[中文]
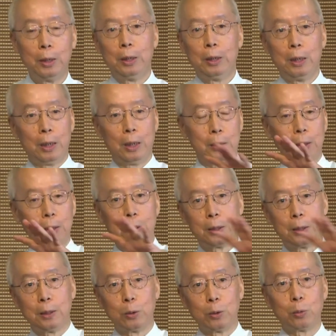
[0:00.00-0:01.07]
啊，净世
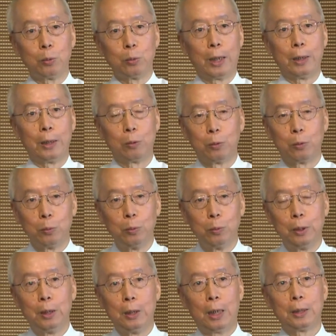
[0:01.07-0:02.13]
的书他有读
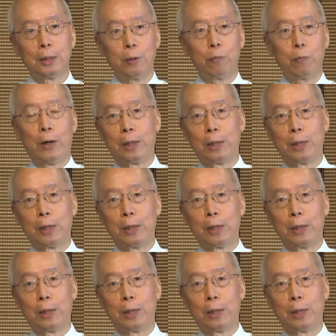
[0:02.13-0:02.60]
啊，这些法的